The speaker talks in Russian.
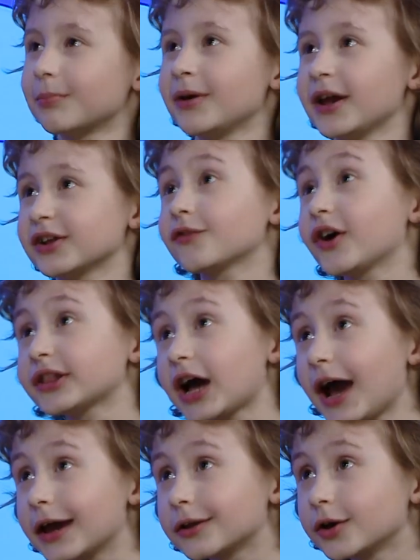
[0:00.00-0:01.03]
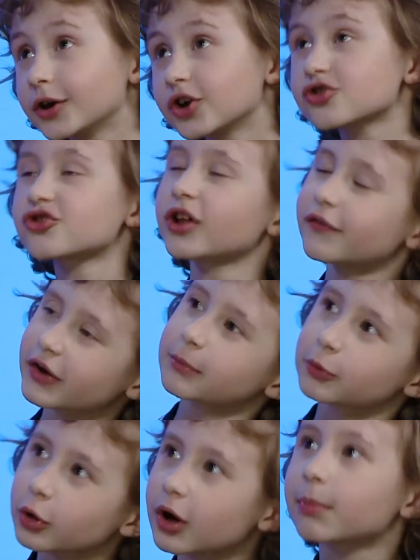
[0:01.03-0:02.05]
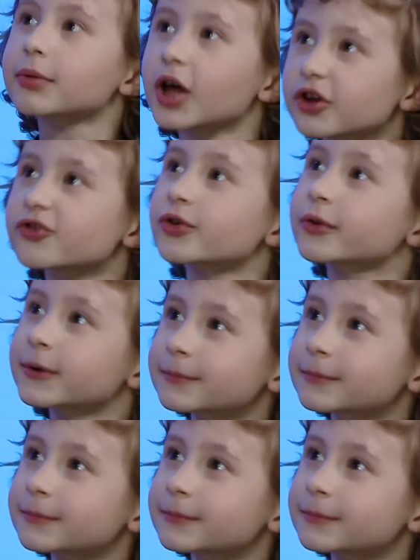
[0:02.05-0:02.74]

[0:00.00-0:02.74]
B не хватает, человек много плачет.